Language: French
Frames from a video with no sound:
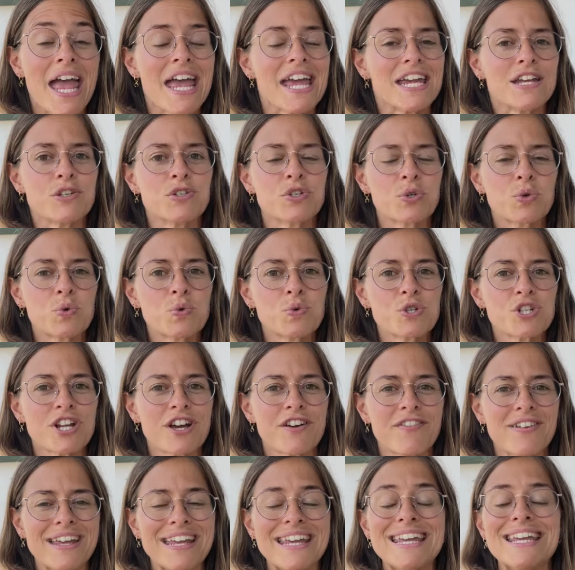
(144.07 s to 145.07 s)
Et du coup,
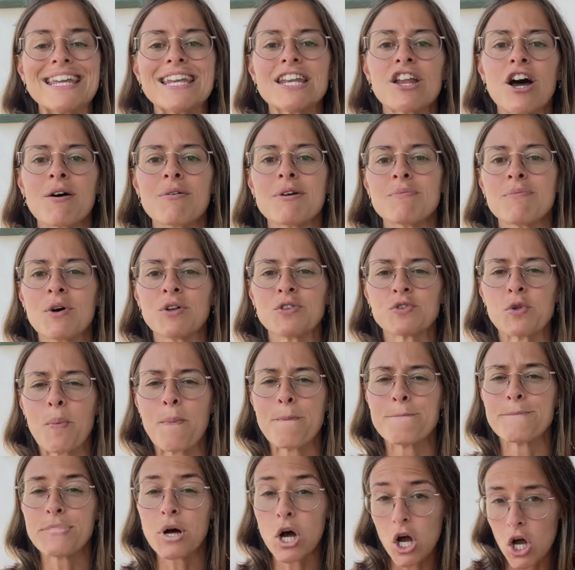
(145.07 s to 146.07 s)
j'avais énormément de
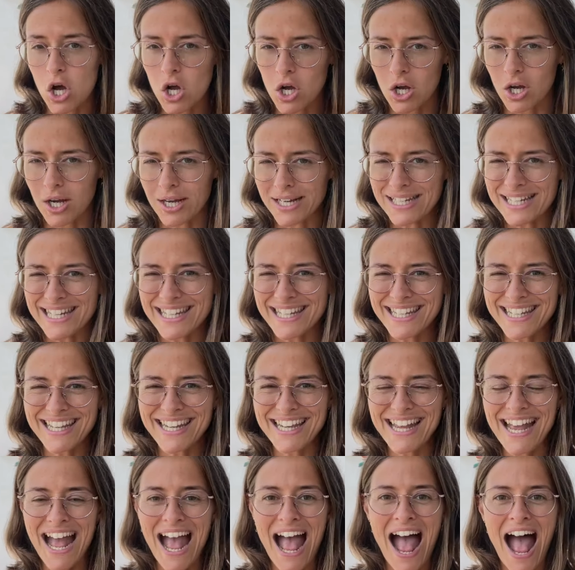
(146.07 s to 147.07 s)
peur
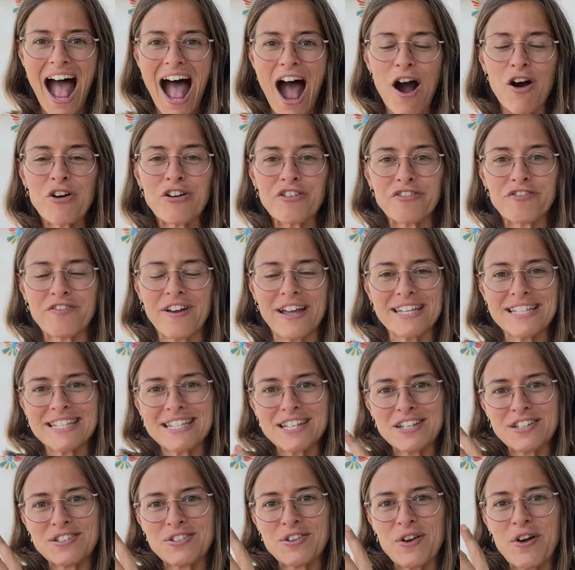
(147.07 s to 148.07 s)
liée au
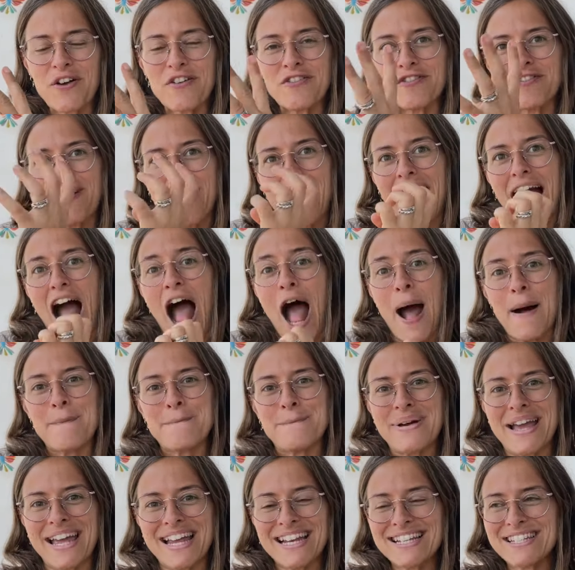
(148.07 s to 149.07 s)
fait de faire
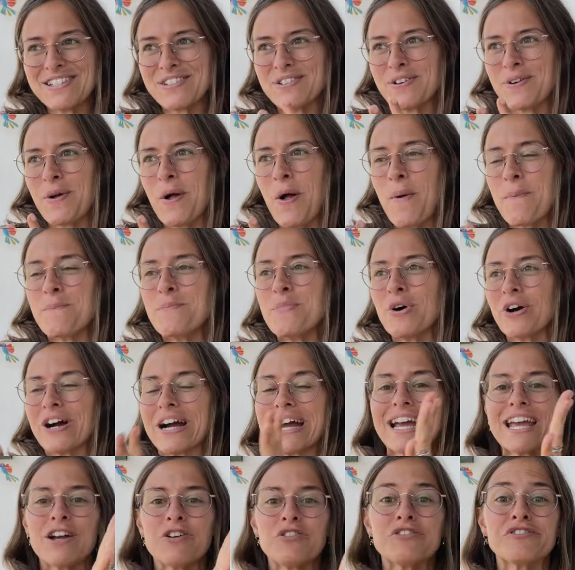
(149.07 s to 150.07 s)
appel, de me
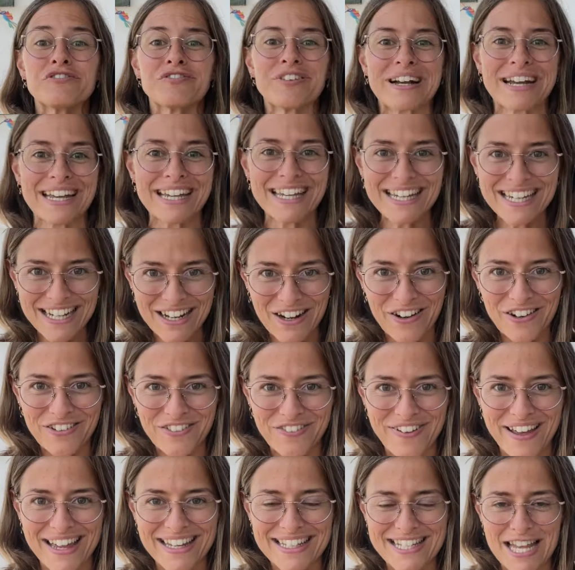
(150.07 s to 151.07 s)
réouvrir en
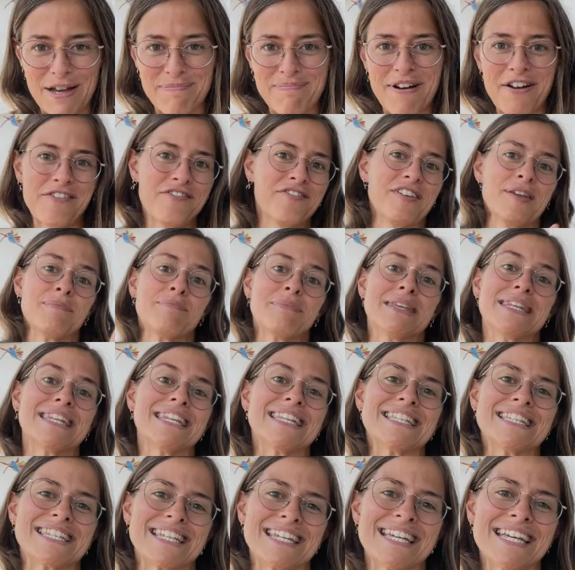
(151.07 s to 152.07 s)
fait à ma
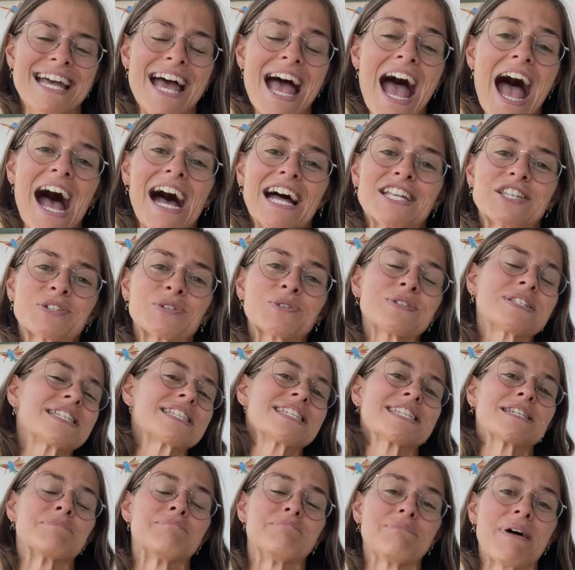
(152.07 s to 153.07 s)
féminité, à toutes
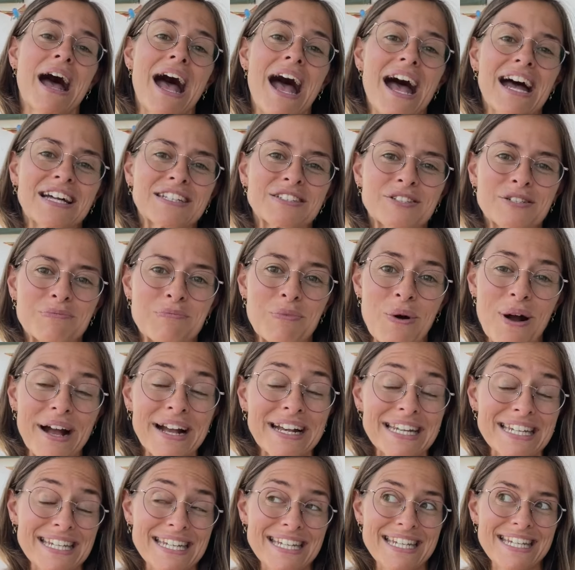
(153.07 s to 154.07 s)
ces parts de moi
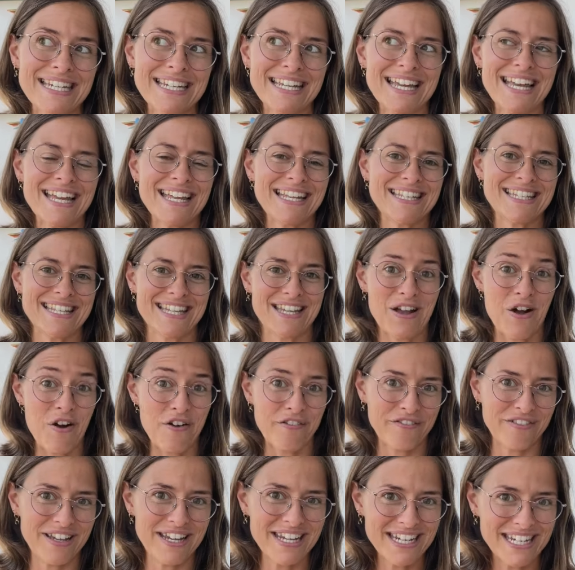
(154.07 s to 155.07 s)
qui étaient
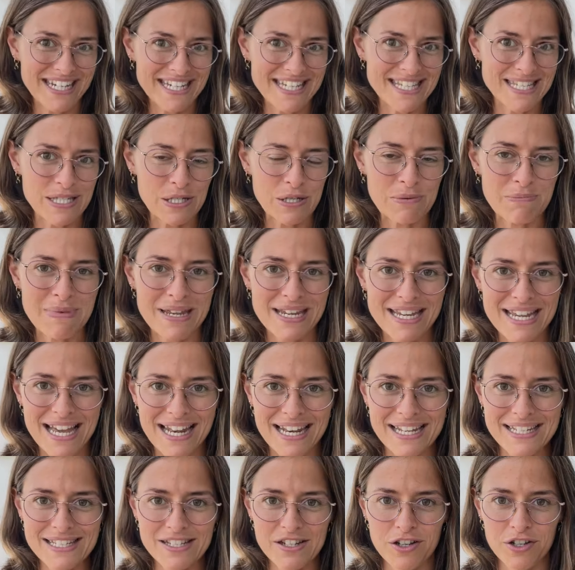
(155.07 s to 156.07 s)
en veille, qui sommeillaient à
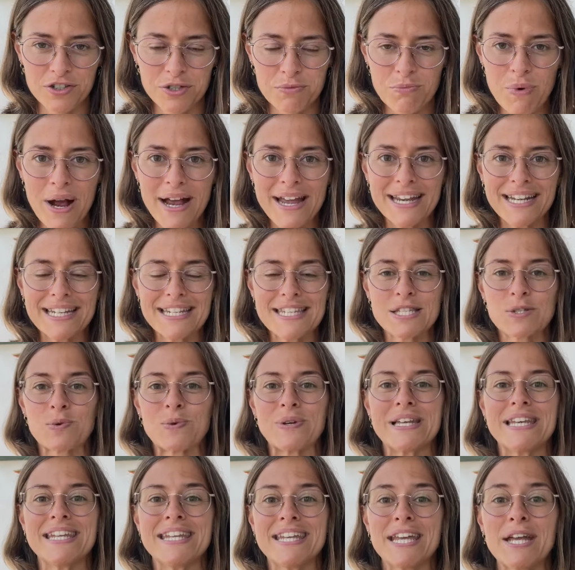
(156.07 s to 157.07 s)
l'intérieur de moi et qui sont
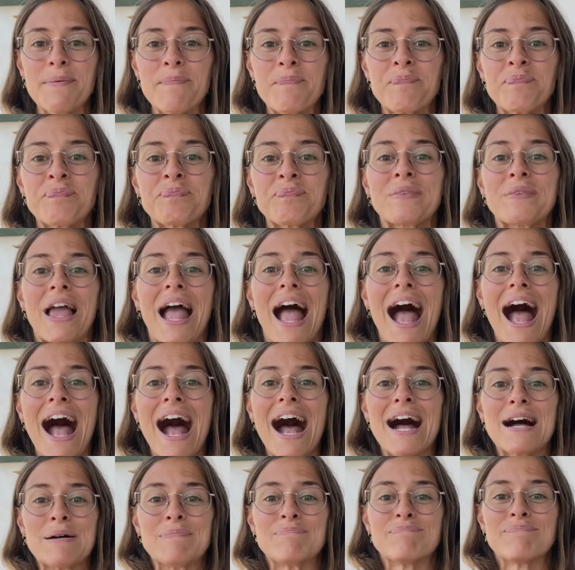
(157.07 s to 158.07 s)
liées
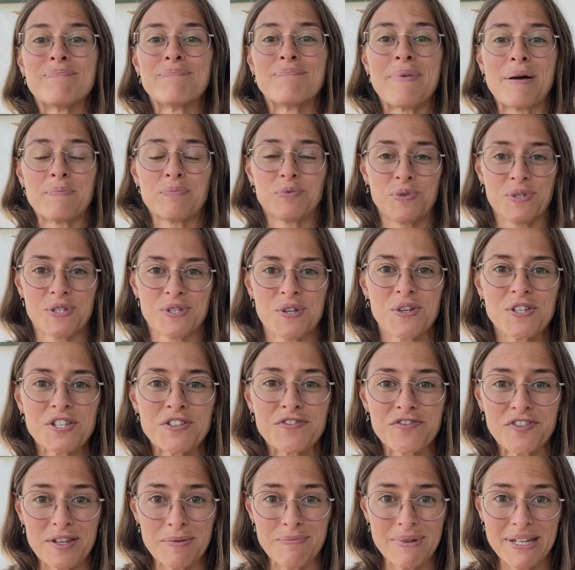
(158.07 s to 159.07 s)
à ma puissance
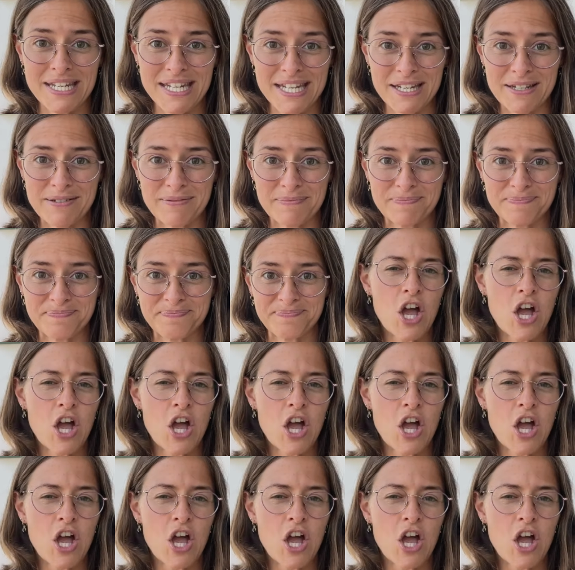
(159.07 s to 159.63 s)
féminine.